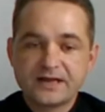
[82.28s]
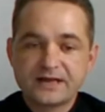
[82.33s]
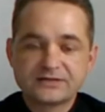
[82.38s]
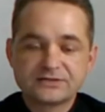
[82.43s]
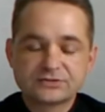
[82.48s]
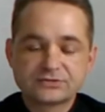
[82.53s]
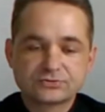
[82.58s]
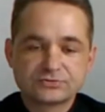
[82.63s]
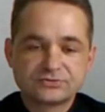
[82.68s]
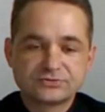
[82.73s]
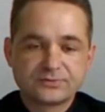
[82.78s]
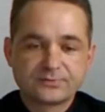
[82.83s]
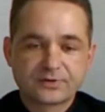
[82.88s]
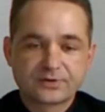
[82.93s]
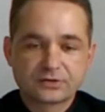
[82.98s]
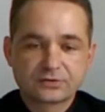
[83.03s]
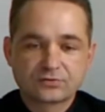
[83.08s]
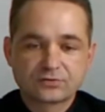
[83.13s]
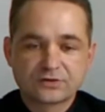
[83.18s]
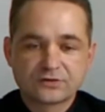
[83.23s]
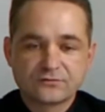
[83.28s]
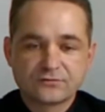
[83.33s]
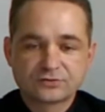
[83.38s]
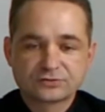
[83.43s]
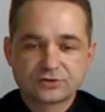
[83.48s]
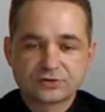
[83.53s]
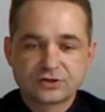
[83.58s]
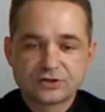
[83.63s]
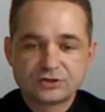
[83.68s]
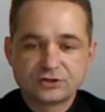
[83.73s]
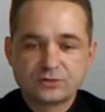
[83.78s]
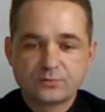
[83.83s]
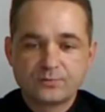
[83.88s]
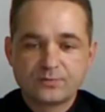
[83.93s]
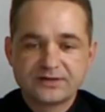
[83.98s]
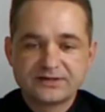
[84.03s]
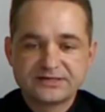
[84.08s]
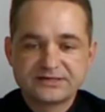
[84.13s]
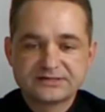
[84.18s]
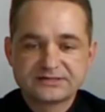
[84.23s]
В пятницу температура воздуха еще
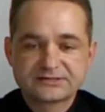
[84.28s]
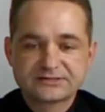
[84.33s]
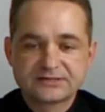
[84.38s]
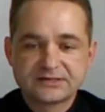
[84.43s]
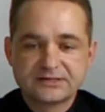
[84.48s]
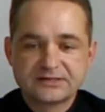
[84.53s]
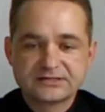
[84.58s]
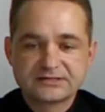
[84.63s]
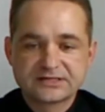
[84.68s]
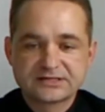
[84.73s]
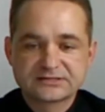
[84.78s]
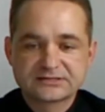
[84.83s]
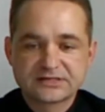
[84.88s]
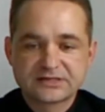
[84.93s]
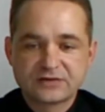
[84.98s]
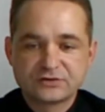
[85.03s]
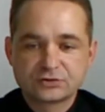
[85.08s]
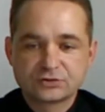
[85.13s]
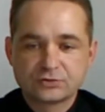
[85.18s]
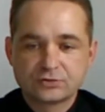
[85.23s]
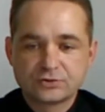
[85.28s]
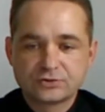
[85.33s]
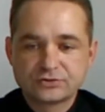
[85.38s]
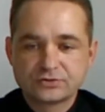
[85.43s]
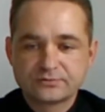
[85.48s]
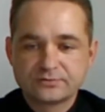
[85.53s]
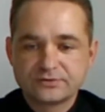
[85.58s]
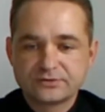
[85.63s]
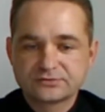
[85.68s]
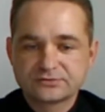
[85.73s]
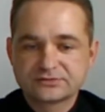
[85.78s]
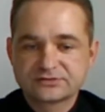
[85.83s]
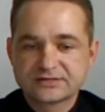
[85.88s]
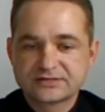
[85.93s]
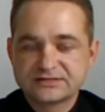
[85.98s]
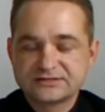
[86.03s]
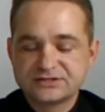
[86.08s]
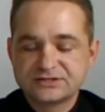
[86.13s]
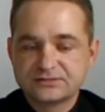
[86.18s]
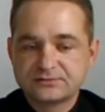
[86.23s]
понизится и составит ночью
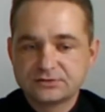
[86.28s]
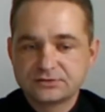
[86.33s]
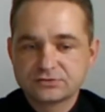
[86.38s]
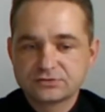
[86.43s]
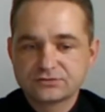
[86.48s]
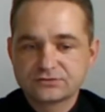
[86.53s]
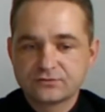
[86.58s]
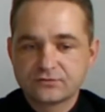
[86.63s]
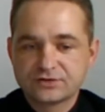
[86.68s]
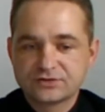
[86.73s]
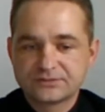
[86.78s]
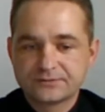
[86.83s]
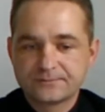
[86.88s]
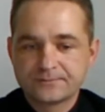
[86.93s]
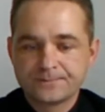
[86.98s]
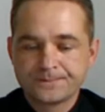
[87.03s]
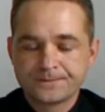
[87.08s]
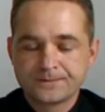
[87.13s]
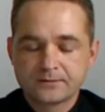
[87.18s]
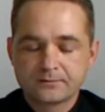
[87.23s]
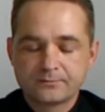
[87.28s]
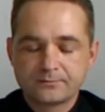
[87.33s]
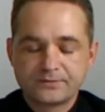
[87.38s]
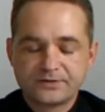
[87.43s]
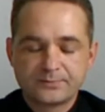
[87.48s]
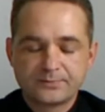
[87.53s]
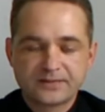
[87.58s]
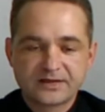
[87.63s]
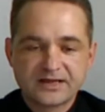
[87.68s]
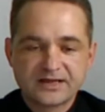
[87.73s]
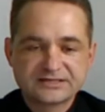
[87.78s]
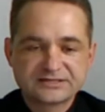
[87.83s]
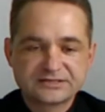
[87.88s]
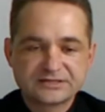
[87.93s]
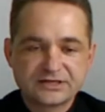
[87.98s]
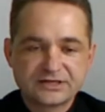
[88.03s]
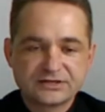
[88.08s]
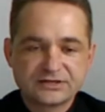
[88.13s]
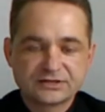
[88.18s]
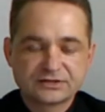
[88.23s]
минус 1, минус 8. При
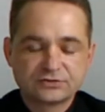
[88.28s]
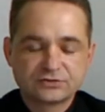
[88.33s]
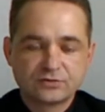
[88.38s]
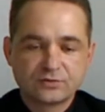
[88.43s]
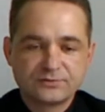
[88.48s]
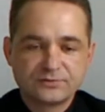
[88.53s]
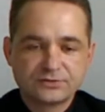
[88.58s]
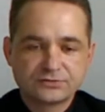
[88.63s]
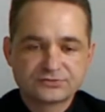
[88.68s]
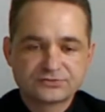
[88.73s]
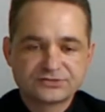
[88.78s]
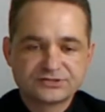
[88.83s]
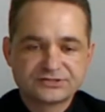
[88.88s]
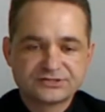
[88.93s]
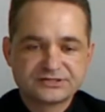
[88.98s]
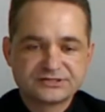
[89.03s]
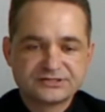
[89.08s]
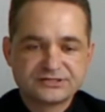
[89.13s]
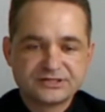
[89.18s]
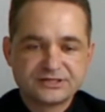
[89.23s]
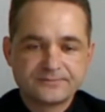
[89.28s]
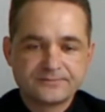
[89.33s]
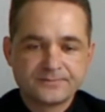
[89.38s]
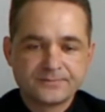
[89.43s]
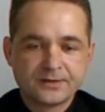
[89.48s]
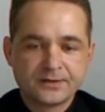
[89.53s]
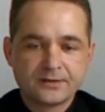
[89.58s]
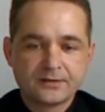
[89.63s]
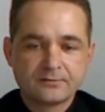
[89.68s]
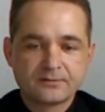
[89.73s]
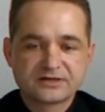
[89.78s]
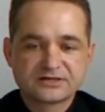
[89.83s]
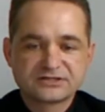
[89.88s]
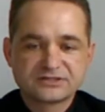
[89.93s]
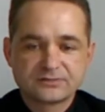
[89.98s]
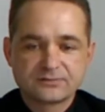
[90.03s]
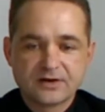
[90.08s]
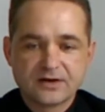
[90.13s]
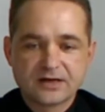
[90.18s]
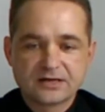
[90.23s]
прояснениях до минус 10
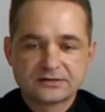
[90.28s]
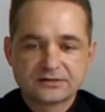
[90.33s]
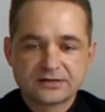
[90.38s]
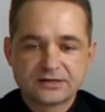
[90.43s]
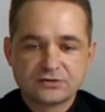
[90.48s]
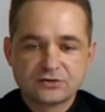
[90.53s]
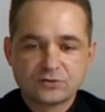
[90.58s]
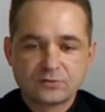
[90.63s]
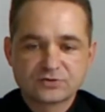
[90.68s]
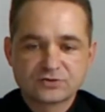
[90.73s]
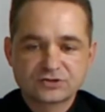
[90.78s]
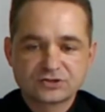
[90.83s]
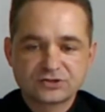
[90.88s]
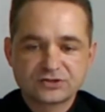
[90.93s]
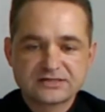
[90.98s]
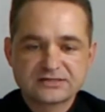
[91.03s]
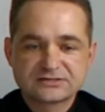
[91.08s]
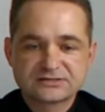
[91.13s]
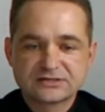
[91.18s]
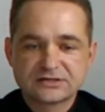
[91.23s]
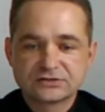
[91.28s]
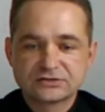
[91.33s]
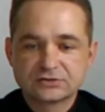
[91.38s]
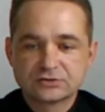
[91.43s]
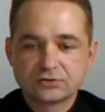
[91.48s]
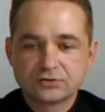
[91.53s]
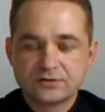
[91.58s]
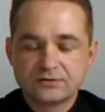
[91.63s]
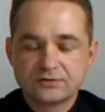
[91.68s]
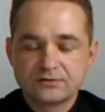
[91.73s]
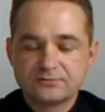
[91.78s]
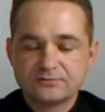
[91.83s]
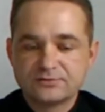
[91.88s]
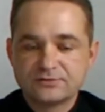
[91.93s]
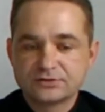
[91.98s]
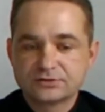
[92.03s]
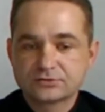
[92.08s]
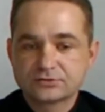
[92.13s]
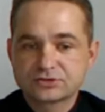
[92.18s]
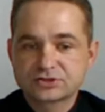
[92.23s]
максимальное днем ожидается 0,
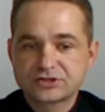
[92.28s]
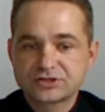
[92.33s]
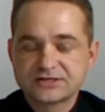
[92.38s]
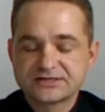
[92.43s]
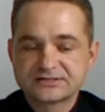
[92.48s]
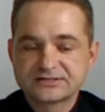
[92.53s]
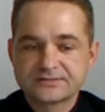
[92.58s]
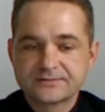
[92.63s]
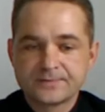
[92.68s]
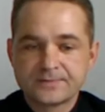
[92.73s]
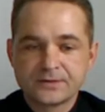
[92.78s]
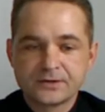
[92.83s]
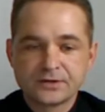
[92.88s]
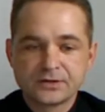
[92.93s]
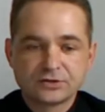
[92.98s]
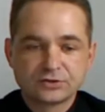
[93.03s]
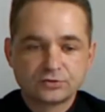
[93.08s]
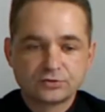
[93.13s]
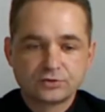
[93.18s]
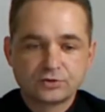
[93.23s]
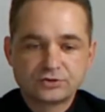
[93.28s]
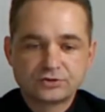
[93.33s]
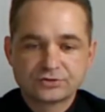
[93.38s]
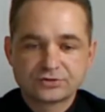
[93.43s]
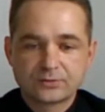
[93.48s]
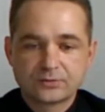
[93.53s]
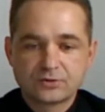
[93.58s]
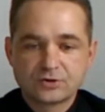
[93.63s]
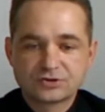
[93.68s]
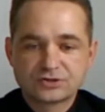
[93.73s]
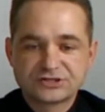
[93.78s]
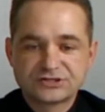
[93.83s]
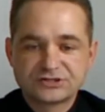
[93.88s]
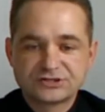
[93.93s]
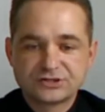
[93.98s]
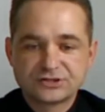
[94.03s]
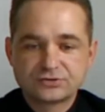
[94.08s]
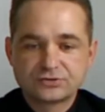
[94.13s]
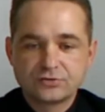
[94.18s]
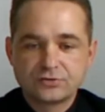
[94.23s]
минус 6. Ночью на большей
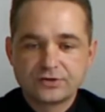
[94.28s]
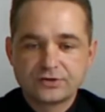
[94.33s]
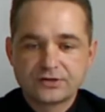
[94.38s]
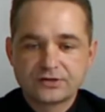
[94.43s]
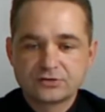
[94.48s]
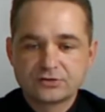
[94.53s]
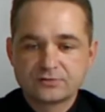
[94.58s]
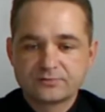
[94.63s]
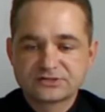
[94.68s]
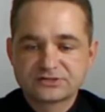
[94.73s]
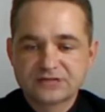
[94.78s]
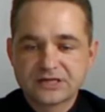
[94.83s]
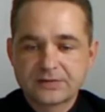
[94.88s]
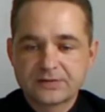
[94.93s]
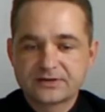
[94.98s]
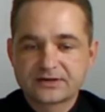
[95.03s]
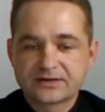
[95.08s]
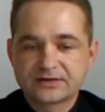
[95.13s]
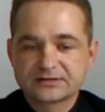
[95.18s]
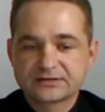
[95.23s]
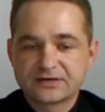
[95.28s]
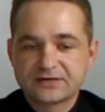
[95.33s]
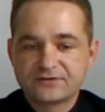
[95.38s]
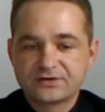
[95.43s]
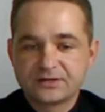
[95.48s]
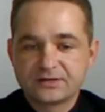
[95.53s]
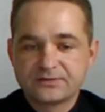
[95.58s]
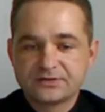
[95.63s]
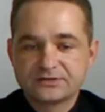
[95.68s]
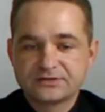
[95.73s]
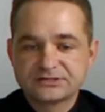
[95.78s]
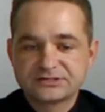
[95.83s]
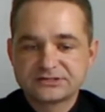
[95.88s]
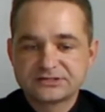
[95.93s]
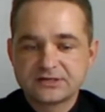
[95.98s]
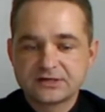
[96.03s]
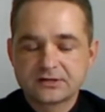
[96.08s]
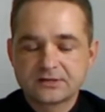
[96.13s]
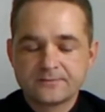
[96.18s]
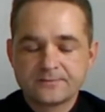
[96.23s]
части территории, днем местами кратковременный
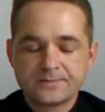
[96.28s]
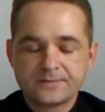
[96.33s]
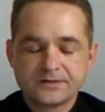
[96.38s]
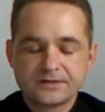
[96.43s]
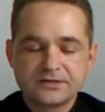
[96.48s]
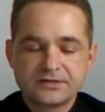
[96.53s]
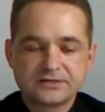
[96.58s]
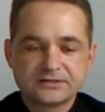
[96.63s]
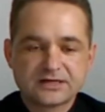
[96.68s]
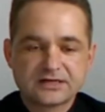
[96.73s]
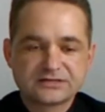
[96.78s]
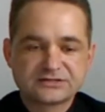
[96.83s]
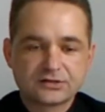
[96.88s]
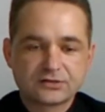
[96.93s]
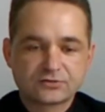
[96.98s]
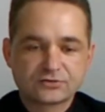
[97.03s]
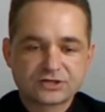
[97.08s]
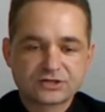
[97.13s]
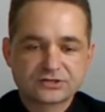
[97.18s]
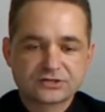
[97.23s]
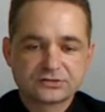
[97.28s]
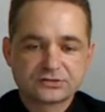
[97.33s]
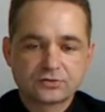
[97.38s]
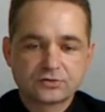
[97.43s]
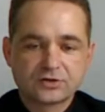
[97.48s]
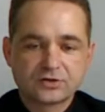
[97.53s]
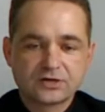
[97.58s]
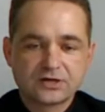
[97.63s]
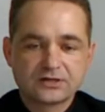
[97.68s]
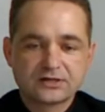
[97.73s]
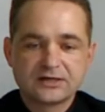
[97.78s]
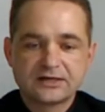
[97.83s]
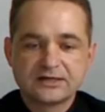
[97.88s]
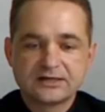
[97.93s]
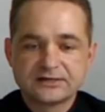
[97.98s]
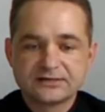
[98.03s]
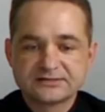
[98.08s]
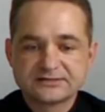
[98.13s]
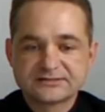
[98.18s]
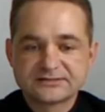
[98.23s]
снег и на отдельных участках дорог
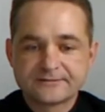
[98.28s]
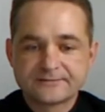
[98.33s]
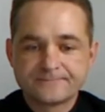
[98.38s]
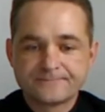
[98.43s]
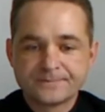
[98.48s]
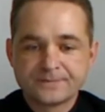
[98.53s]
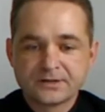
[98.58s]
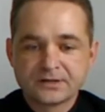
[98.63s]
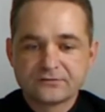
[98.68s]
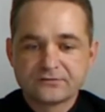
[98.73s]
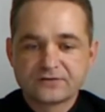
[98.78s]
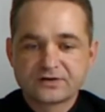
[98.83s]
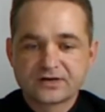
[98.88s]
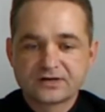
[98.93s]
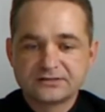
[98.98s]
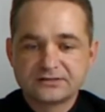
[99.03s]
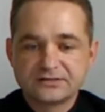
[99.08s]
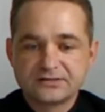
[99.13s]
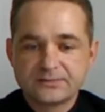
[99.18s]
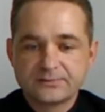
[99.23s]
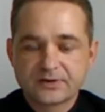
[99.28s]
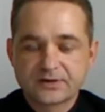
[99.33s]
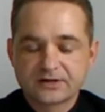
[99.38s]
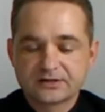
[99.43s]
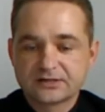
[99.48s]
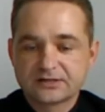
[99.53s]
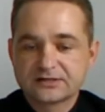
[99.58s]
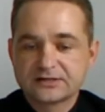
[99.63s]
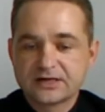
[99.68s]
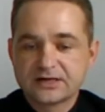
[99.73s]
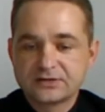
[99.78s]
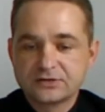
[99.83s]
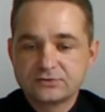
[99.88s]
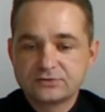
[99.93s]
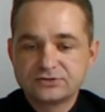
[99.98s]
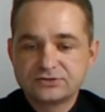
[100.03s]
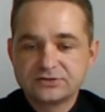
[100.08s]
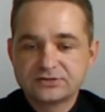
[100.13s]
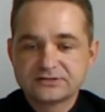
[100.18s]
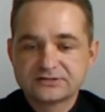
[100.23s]
гололедица. Выходные
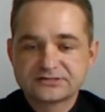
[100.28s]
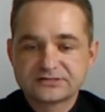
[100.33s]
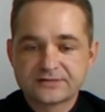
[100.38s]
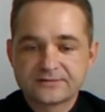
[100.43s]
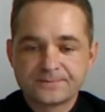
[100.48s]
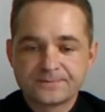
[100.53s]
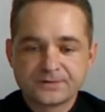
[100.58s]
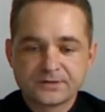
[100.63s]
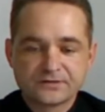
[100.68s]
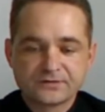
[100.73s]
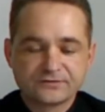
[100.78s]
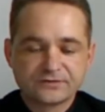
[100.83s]
похолодание усилится.